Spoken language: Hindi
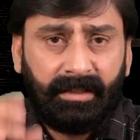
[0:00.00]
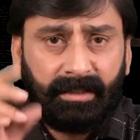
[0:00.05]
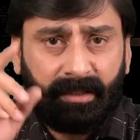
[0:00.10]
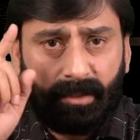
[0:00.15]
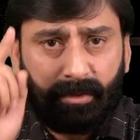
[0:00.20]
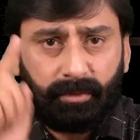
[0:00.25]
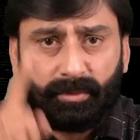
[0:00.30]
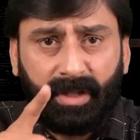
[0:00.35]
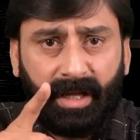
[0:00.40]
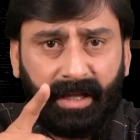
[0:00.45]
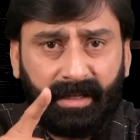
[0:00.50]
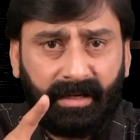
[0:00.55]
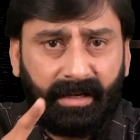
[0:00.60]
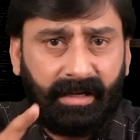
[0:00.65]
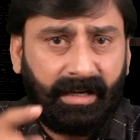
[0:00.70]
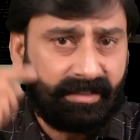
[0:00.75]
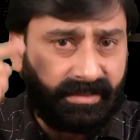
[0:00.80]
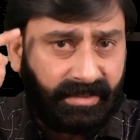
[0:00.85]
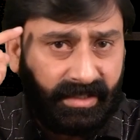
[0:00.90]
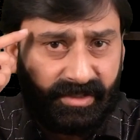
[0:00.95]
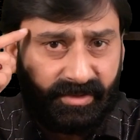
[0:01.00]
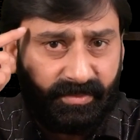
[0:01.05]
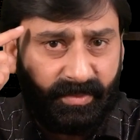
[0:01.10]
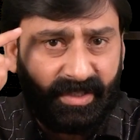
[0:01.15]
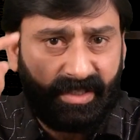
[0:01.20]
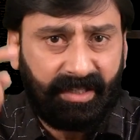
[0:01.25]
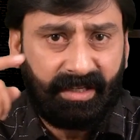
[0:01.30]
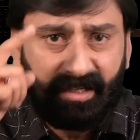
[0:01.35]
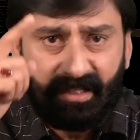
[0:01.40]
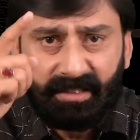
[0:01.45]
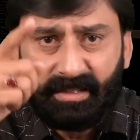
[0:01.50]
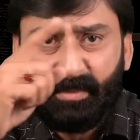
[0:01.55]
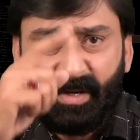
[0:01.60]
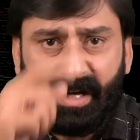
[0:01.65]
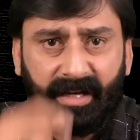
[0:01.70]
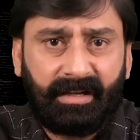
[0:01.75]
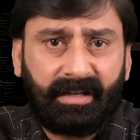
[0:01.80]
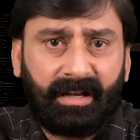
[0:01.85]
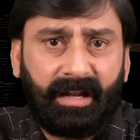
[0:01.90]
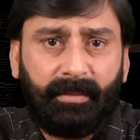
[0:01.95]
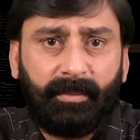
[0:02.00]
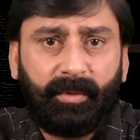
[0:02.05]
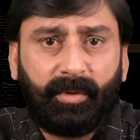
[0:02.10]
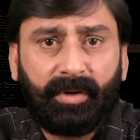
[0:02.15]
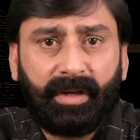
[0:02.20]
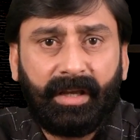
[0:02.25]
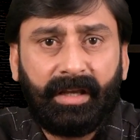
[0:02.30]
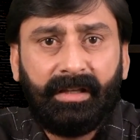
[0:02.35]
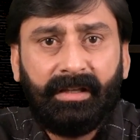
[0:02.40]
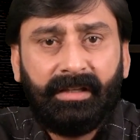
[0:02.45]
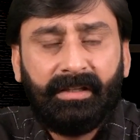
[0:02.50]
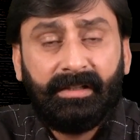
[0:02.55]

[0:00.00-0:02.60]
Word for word: कि खुदा न खास्ता इस बंदे का दिमाग ख़राब हो गया